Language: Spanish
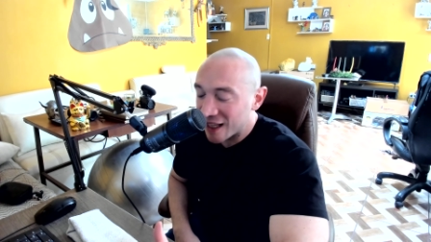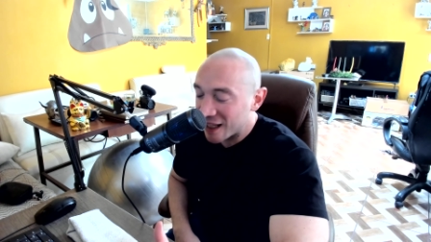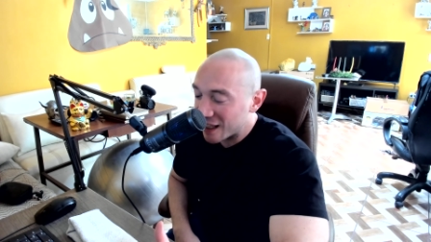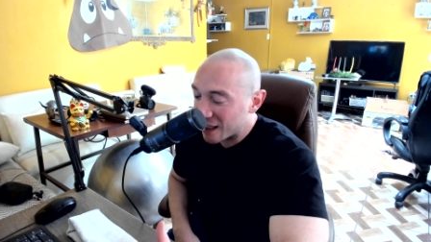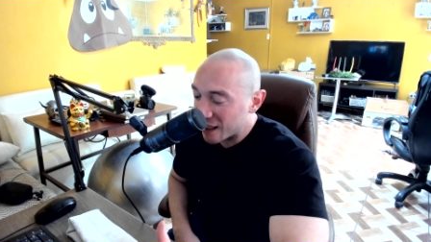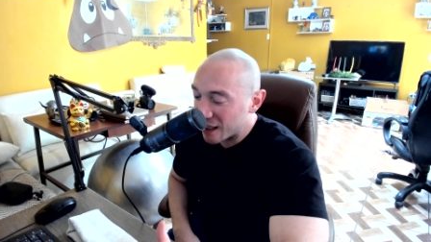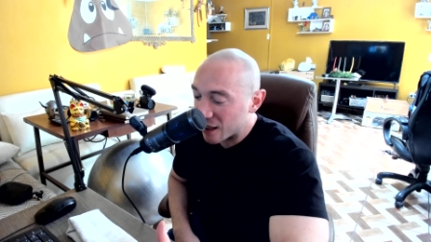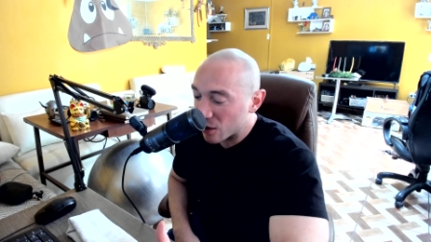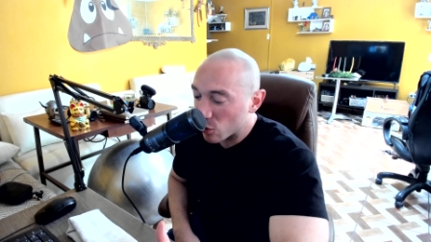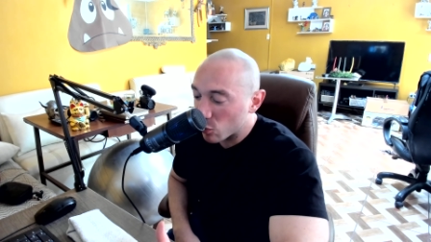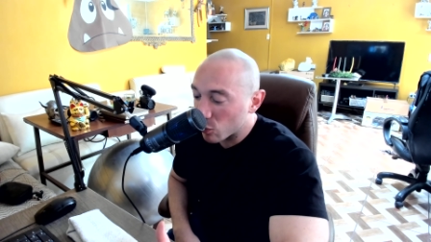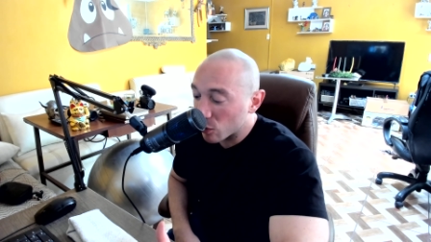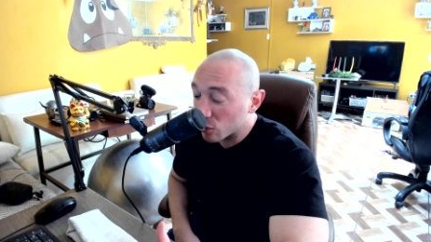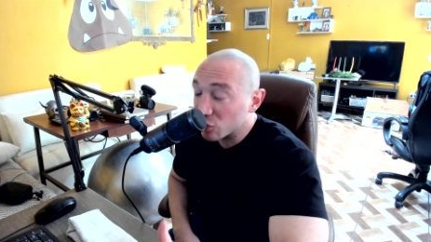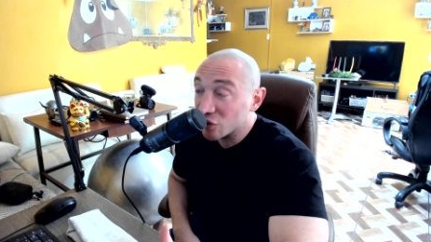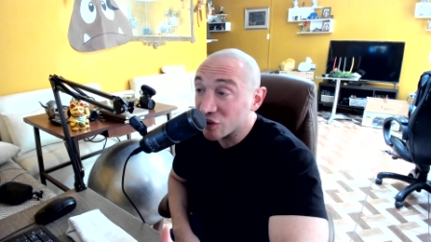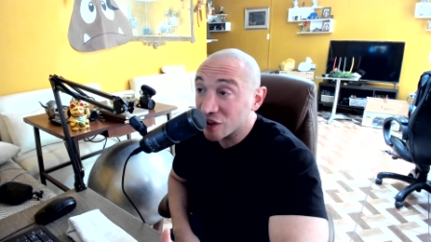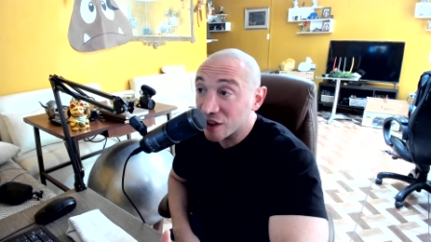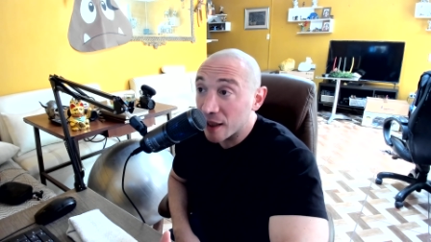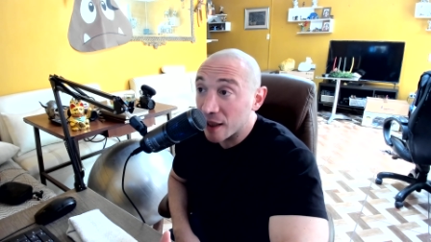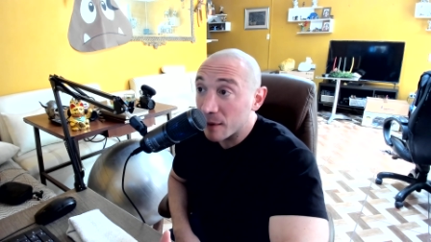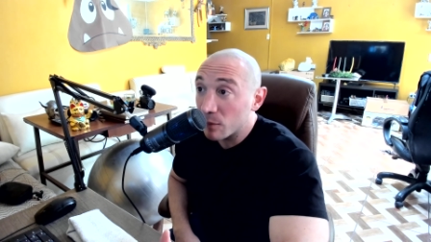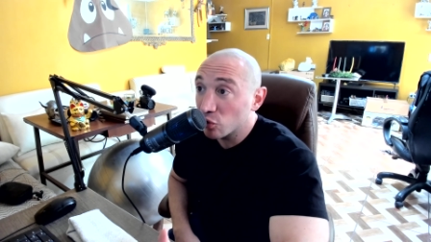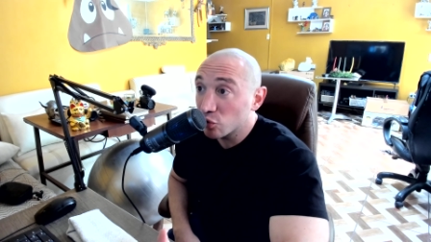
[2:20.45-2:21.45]
Eh, cuando
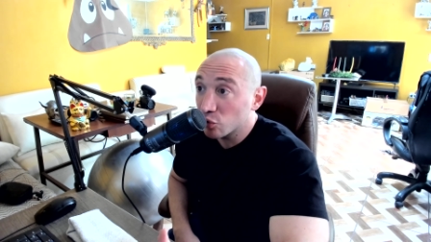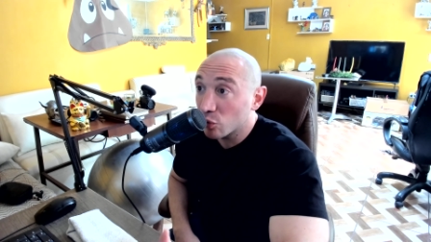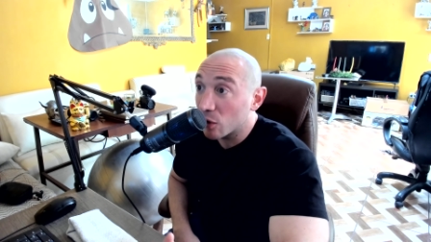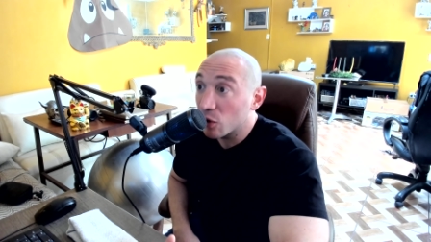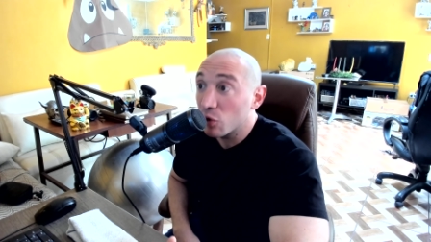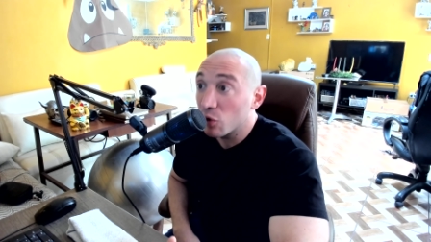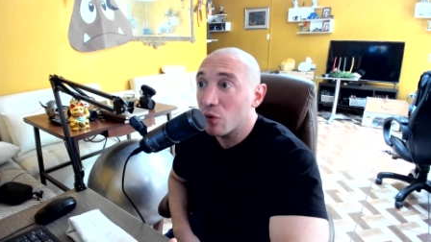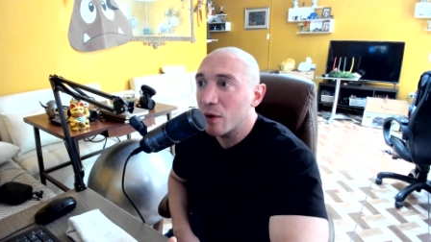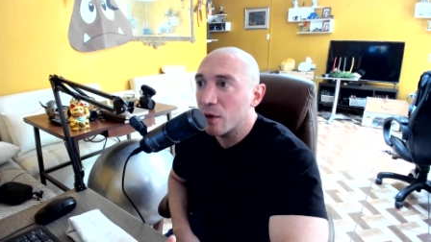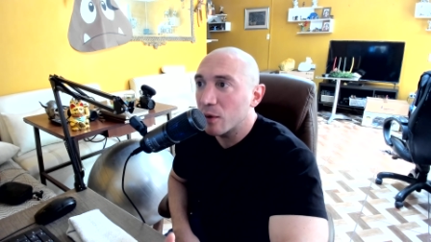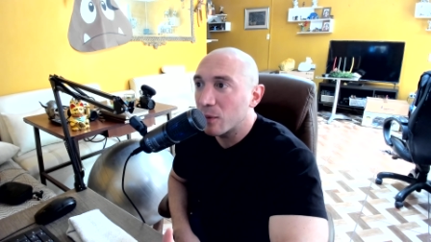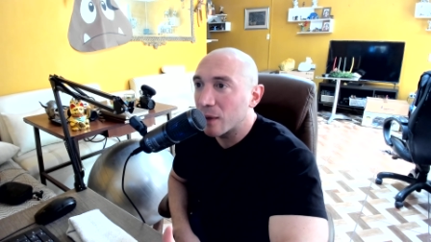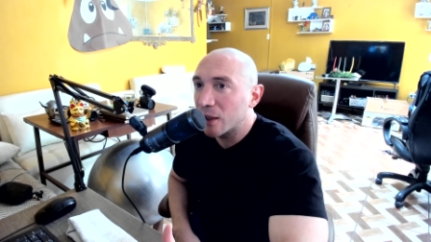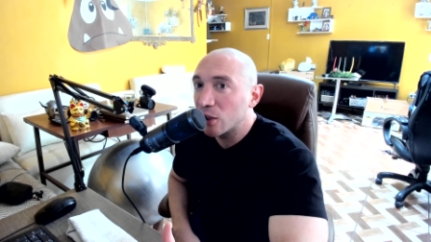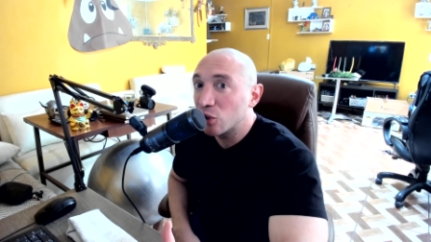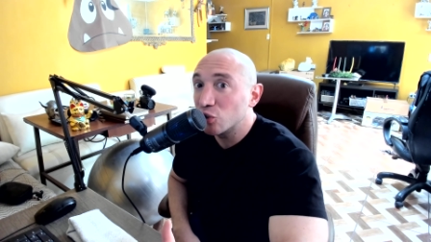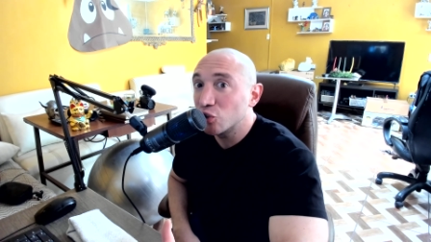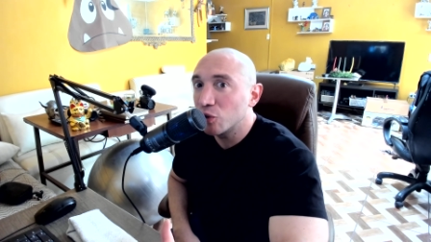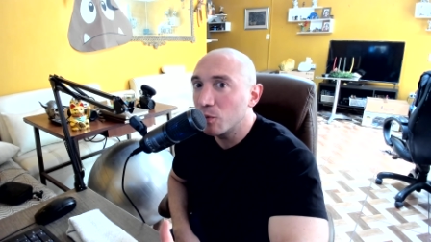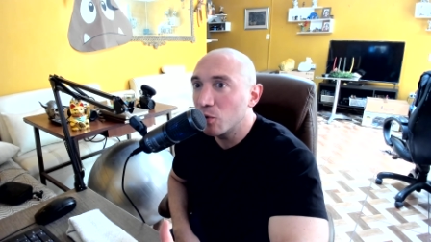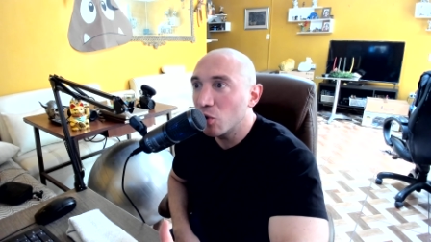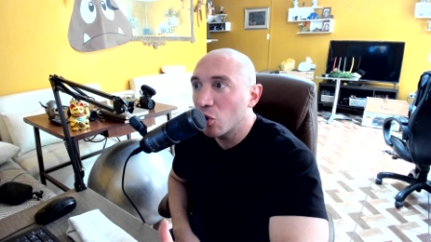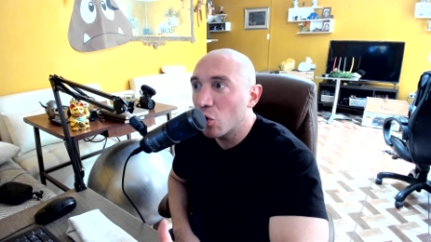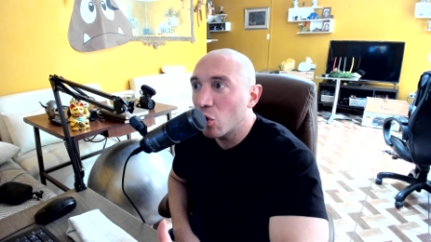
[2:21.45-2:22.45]
estamos, cuando, cuando
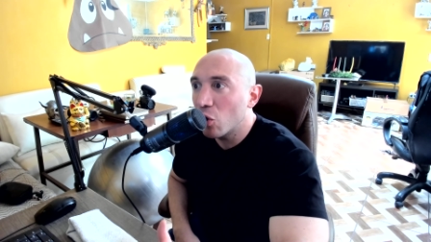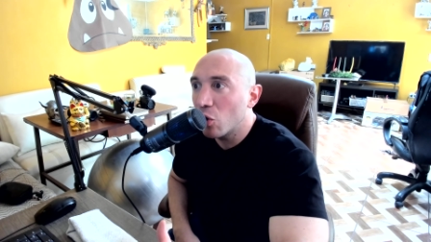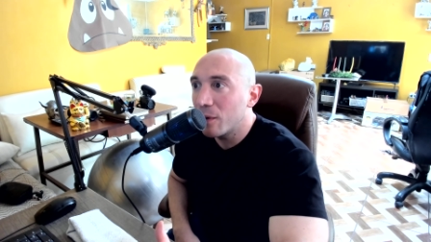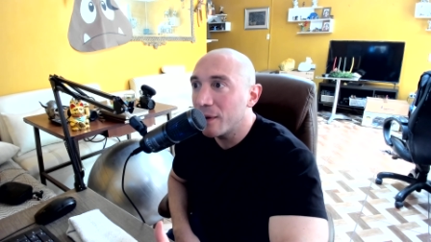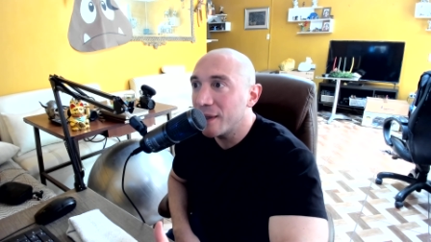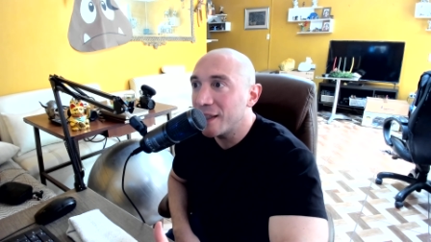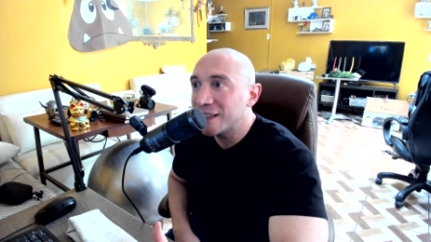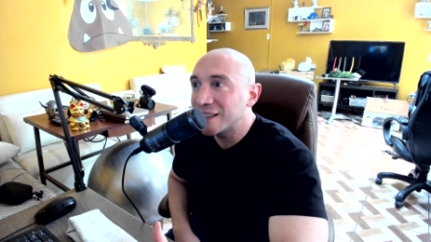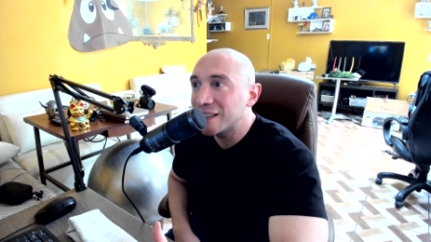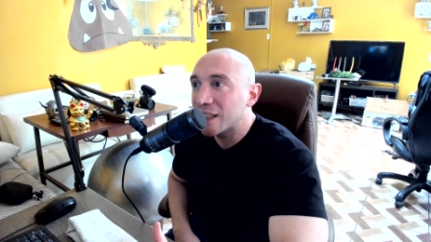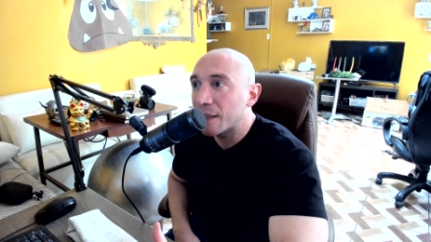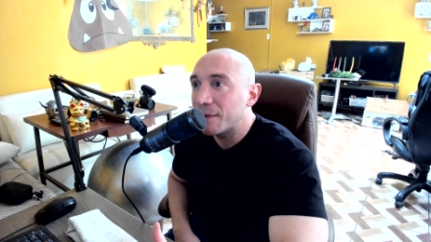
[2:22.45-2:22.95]
somos jóvenes,